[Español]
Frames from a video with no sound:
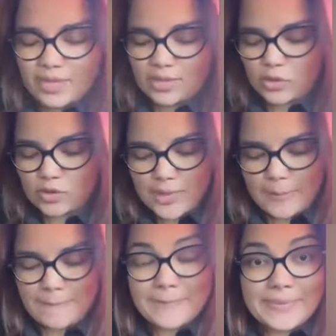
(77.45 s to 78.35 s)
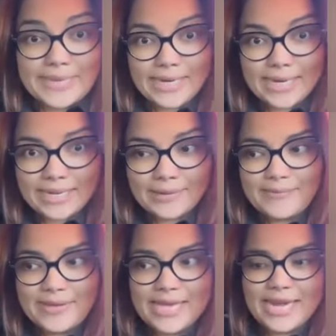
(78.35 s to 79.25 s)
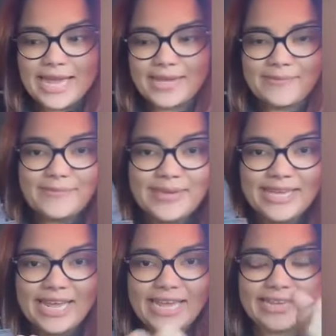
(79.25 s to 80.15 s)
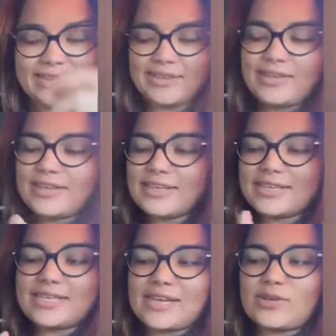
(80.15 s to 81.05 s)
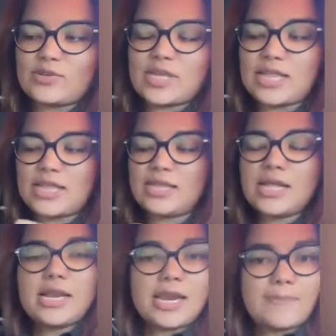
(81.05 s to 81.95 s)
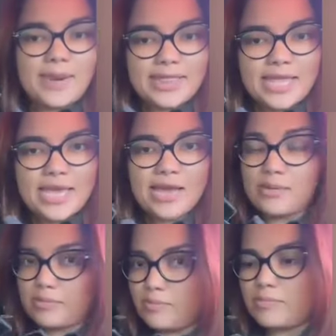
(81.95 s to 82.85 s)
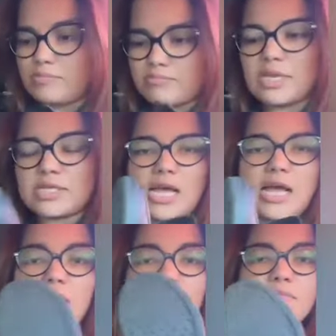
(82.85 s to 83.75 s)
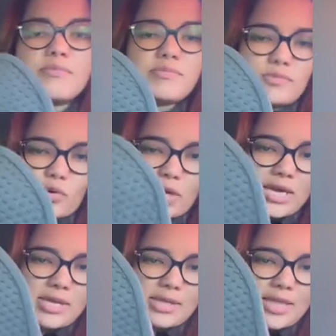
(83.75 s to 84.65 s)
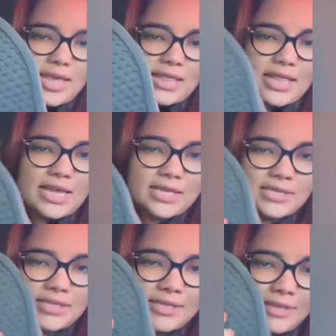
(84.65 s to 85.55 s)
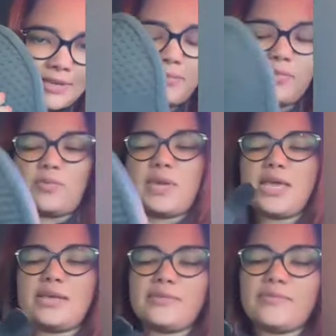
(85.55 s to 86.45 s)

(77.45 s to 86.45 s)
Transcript: Entonces, miren, miren, miren. Aquí están los tenis. La plantilla está ok, está 10 de 10 muy bien.